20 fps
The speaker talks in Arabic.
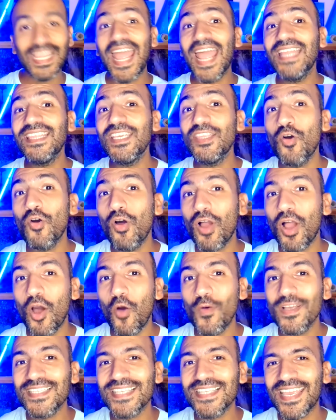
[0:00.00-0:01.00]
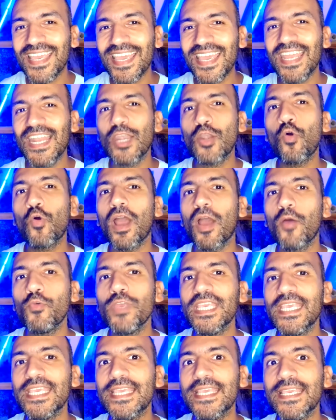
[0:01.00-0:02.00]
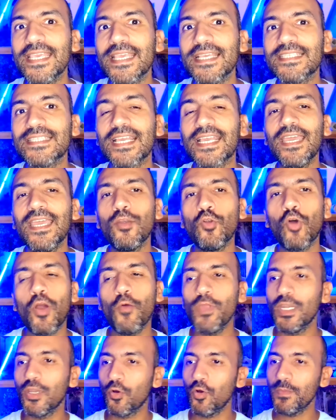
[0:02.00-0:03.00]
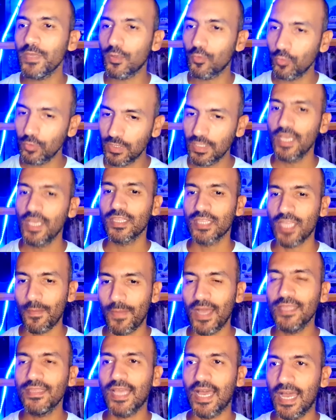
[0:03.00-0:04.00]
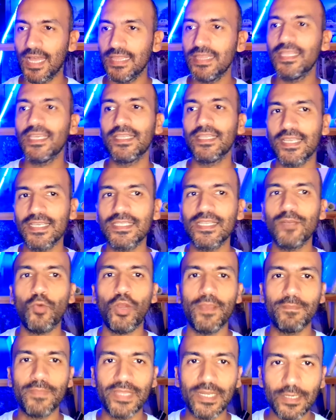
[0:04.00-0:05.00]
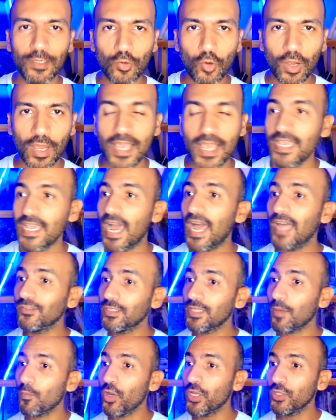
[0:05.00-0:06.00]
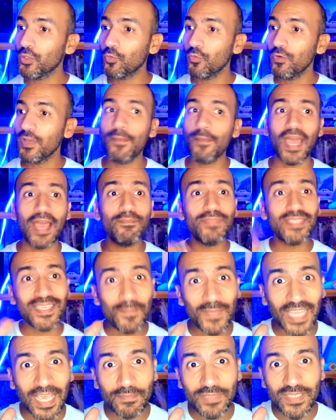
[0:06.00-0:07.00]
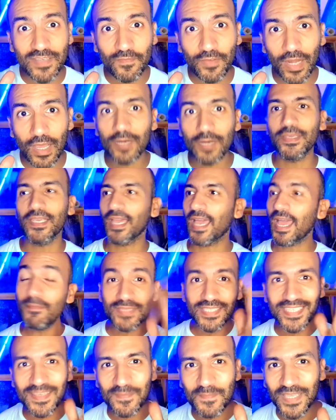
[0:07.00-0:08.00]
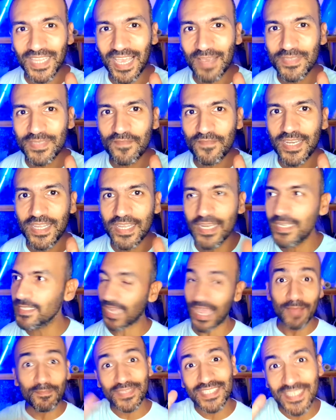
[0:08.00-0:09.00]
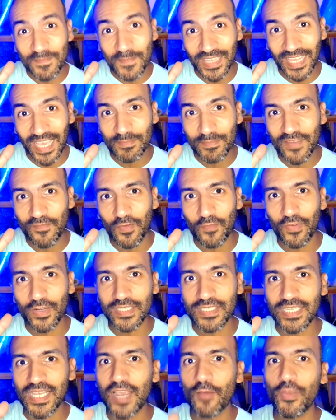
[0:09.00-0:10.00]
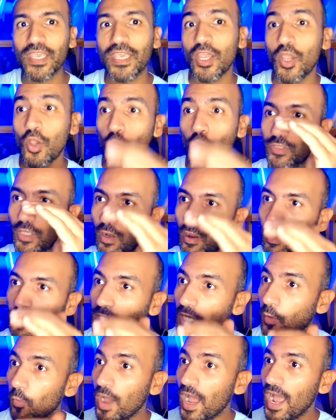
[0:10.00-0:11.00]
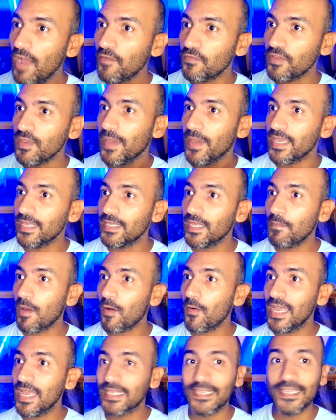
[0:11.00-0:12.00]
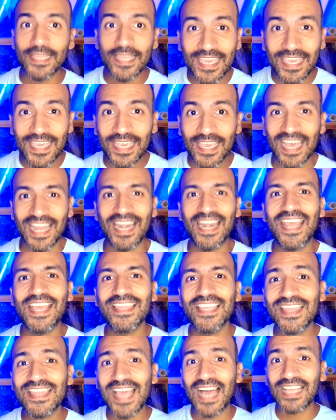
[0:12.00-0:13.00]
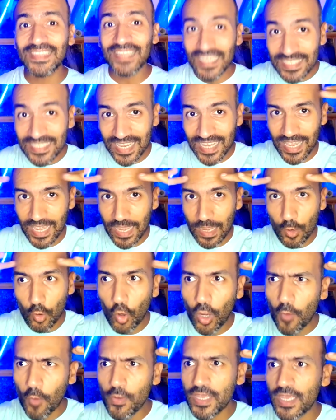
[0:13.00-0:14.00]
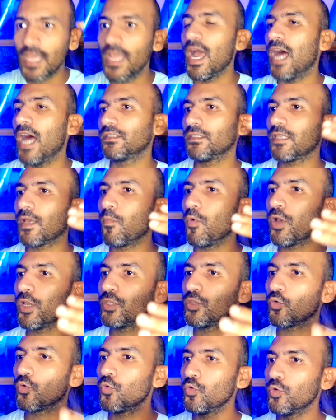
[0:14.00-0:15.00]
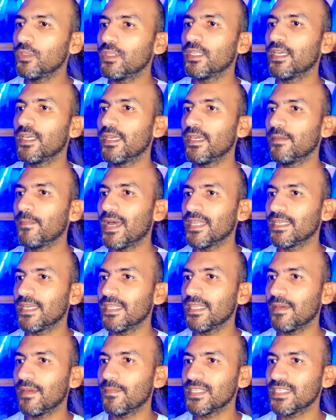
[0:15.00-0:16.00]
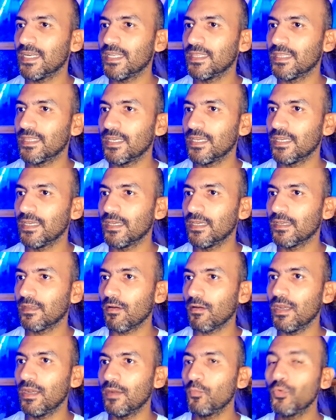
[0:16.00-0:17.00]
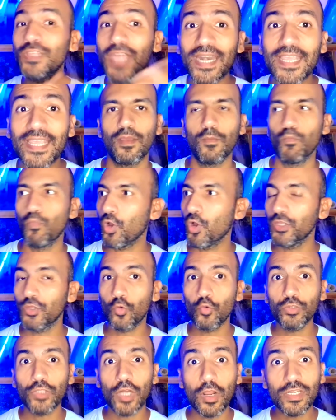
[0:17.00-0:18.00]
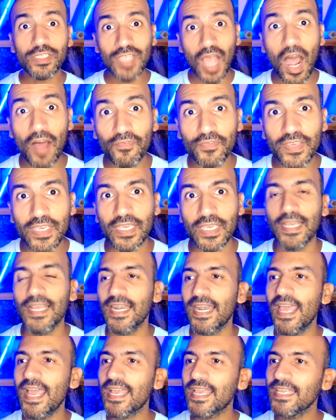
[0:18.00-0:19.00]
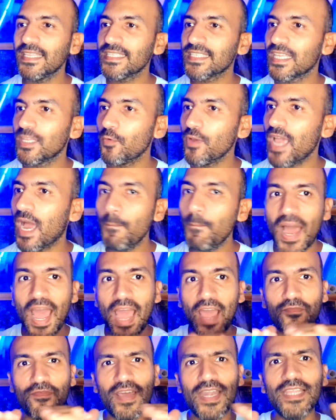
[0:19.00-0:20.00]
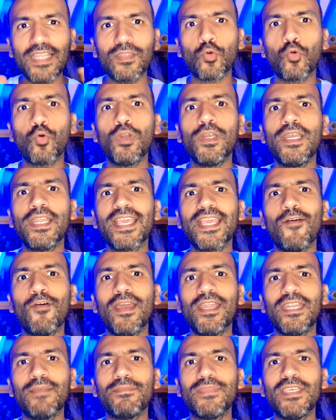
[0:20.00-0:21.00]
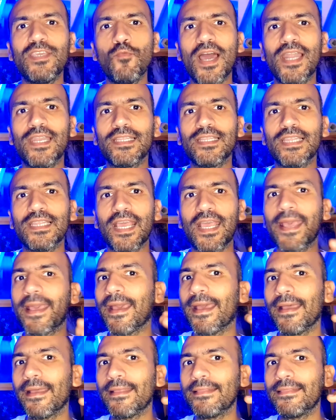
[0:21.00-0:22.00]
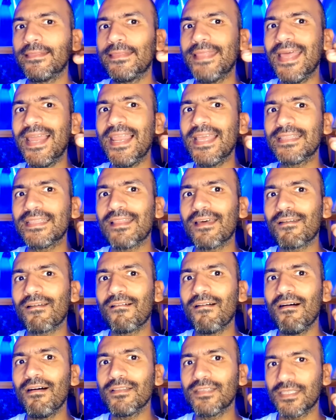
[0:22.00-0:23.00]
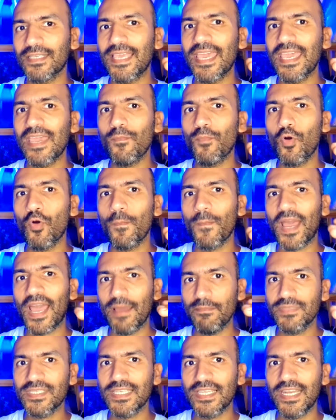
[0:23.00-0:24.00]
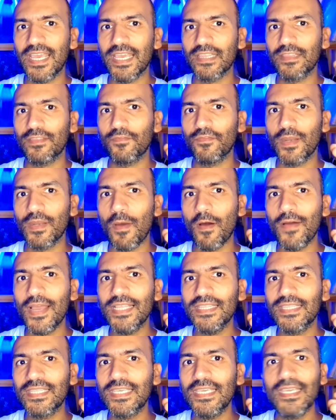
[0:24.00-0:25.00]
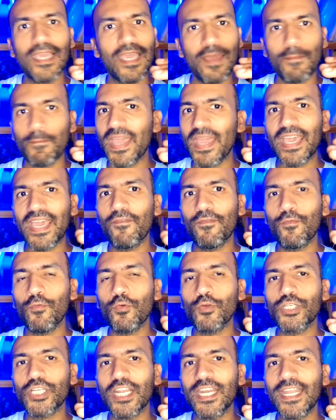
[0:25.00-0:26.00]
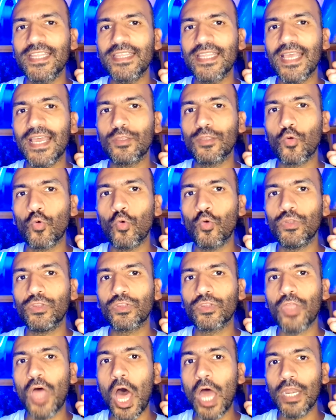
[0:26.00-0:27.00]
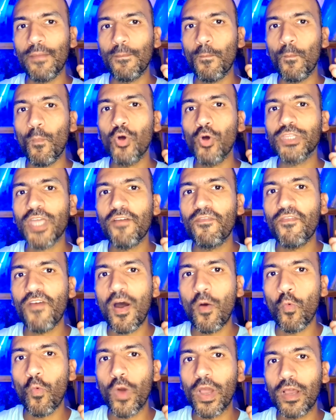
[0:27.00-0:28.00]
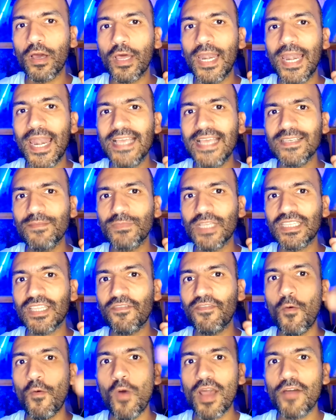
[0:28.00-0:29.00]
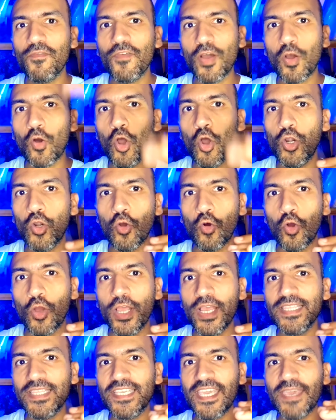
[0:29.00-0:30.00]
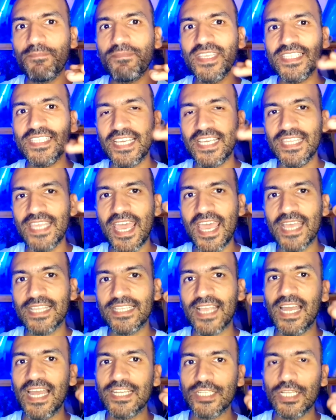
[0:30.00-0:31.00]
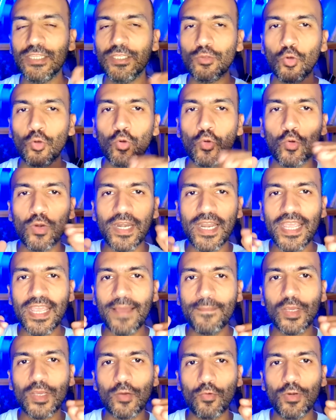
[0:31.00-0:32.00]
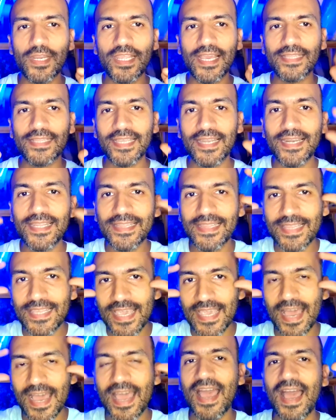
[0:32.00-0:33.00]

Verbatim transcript: تاني نوع هو الذكاء اللغوي الذكاء اللغوي اللي هو بيكون طبعا عند الناس المحبين للغه يعني حضرتك ممكن تكون جايب 50 من 50 في العربي 50 من 50 في الانجليزي 50 من 50 في الفرنساوي ودرجاتك واقعه في بقيه المواد ليه لان انت عندك ذكاء لغوي حضرتك ممكن تكون آه، بعد كده مثلا آه، راجل مترجم ممكن تكون راجل صحفي لكن ثانويه عامه قفلت كل الجوانب دي وقالت لك ثلاث درجات جايبهم خمسينات في المواد دي ما يكفوش ان انت تكون طالب متفوق لازم تتفوق في كله تجيب تسعينات علشان تدخل كليه من الكليات اللي تليق